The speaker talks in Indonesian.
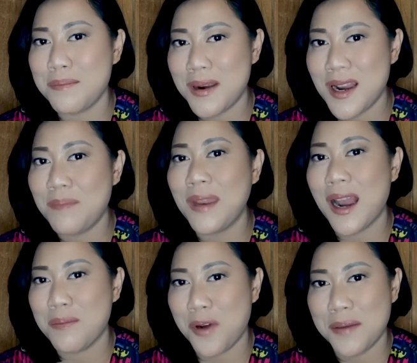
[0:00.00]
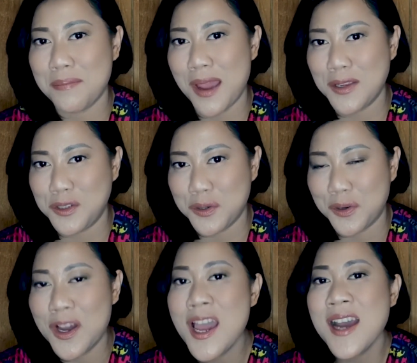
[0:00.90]
terbenam di Labuan
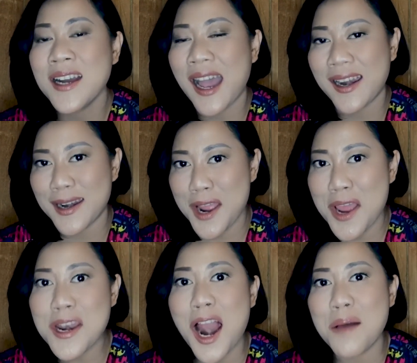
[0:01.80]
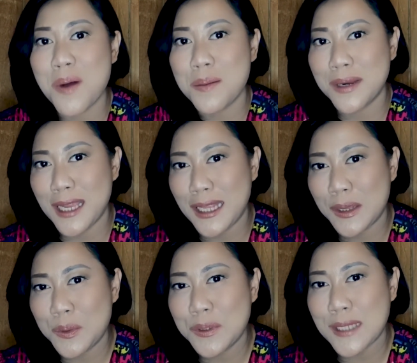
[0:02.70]
Bajo. Karena dalam momen
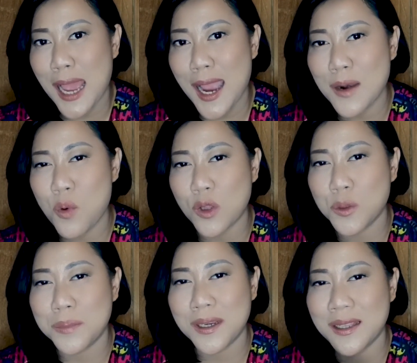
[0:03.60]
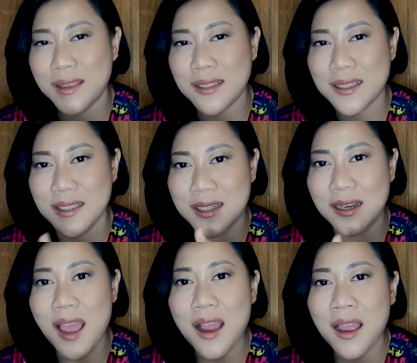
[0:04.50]
itu seakan waktu berhenti
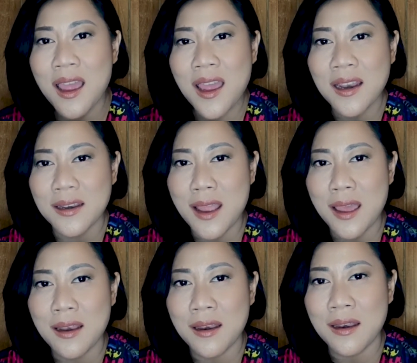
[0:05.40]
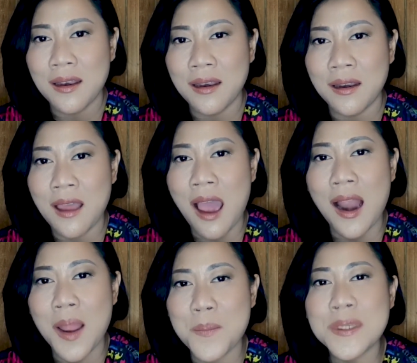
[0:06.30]
sejenak dan
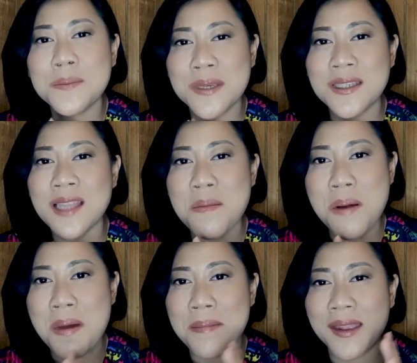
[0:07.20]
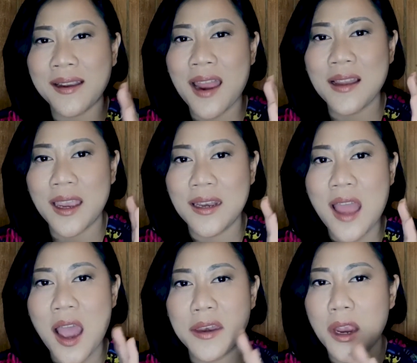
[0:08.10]
alam semesta memamerkan
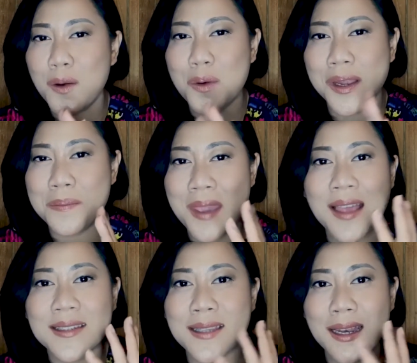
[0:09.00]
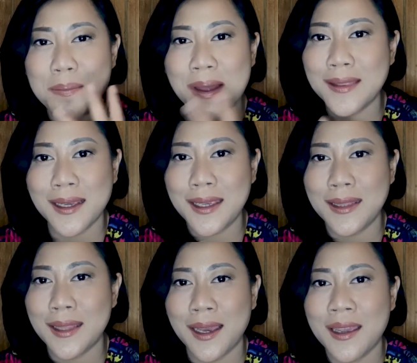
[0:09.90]
keindahan yang luar biasa di mata
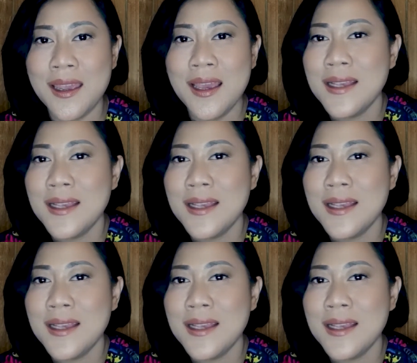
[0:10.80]
kita.